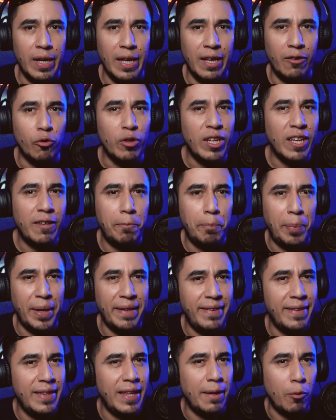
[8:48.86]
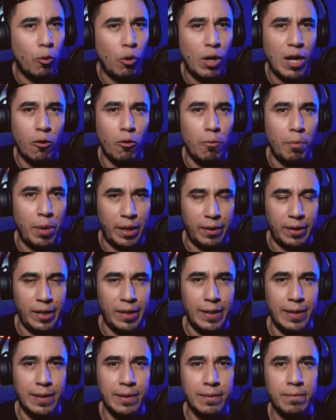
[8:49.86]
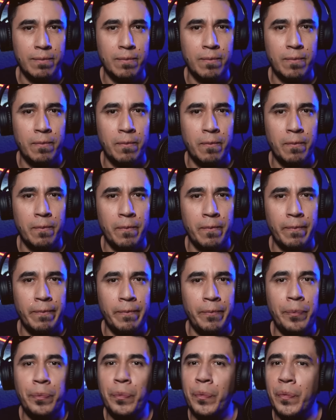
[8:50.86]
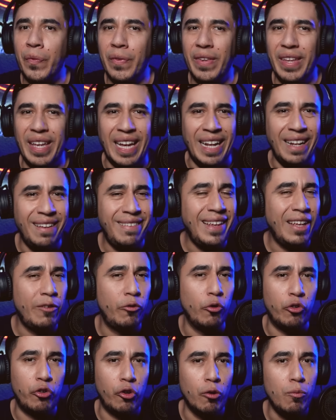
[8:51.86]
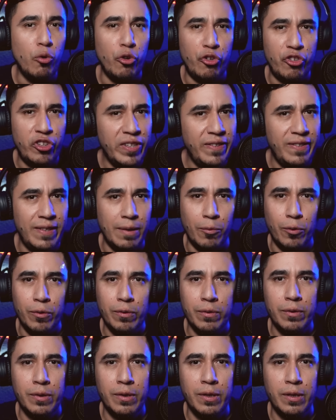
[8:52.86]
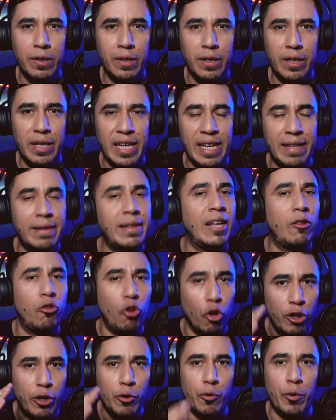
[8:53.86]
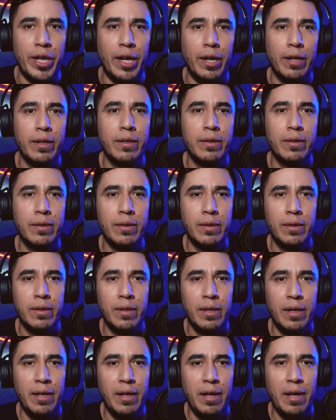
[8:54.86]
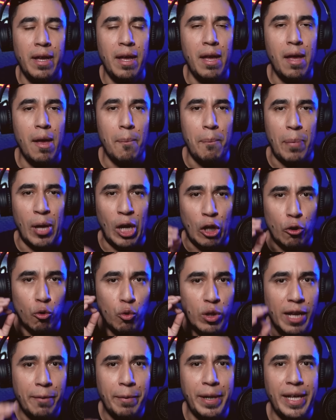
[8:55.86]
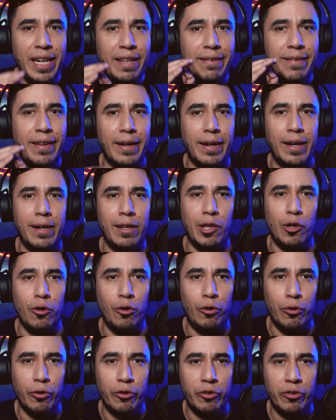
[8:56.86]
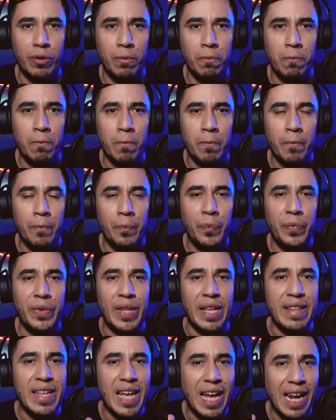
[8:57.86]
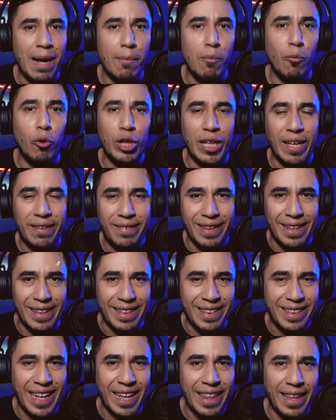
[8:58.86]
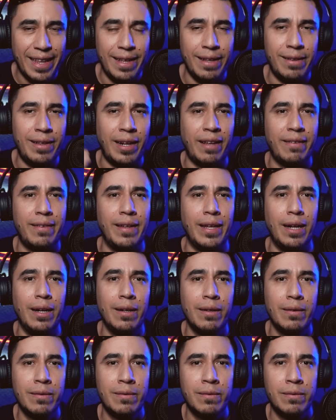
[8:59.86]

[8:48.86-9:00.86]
Es una especie de bruja convertida. Él se asustó muchísimo y trató de huir, pero en un abrir y cerrar de ojos, tenía a la mona sentada detrás de él.